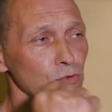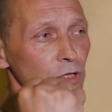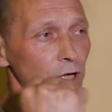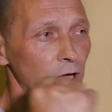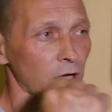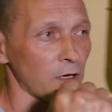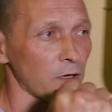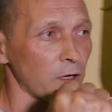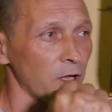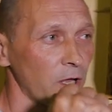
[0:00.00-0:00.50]

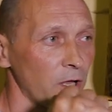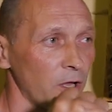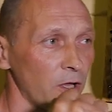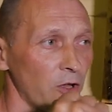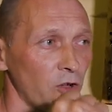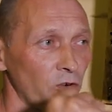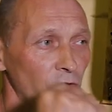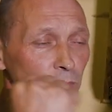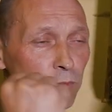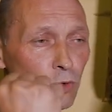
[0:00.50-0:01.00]
удар –
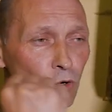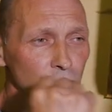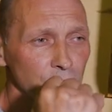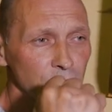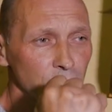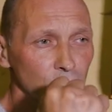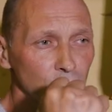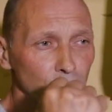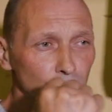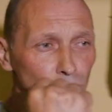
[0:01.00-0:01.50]
в
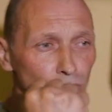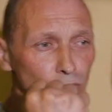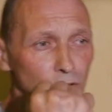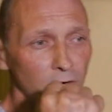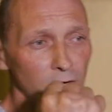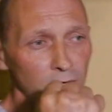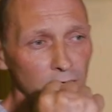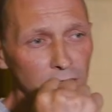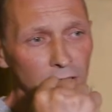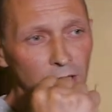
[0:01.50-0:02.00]
боксе этот
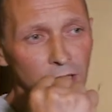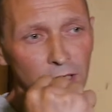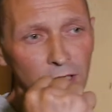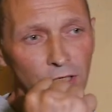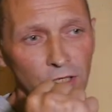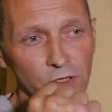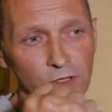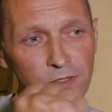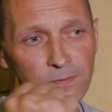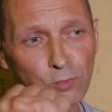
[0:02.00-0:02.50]
удар
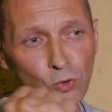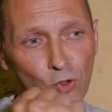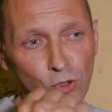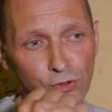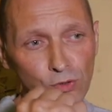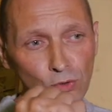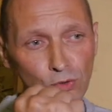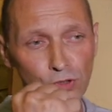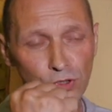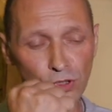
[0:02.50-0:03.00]

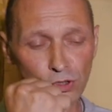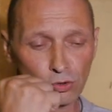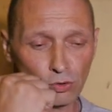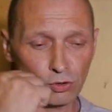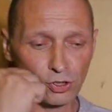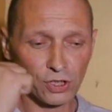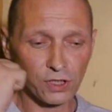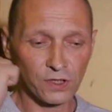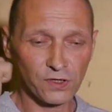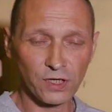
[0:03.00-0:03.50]
используется с
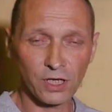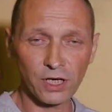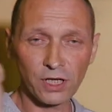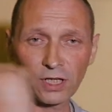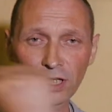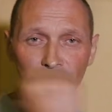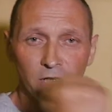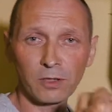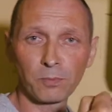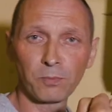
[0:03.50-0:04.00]
точки
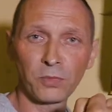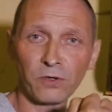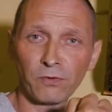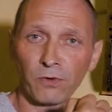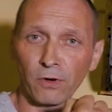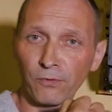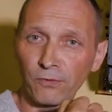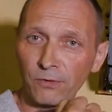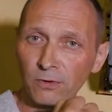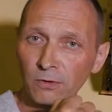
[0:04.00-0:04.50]
зрения
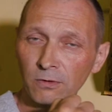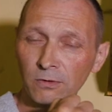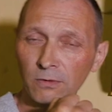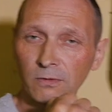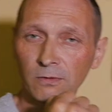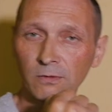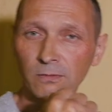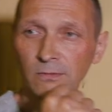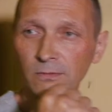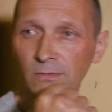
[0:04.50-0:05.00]
отбивов.
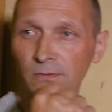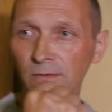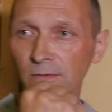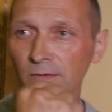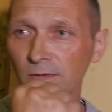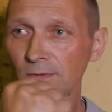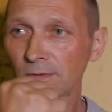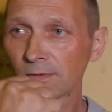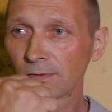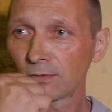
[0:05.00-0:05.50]

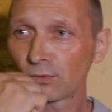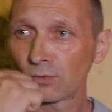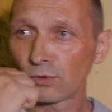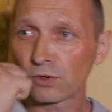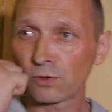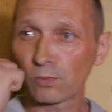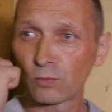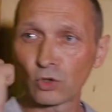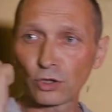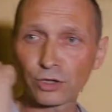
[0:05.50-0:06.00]
То
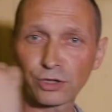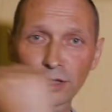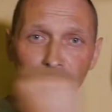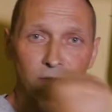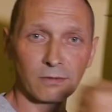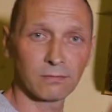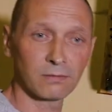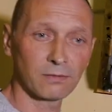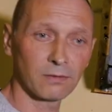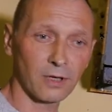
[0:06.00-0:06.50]
есть
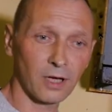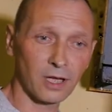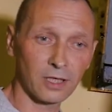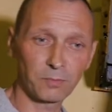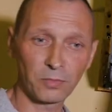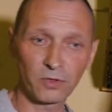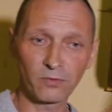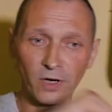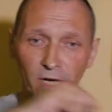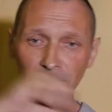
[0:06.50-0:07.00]
можно
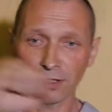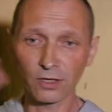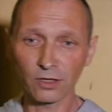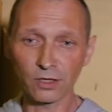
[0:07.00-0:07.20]
отбивать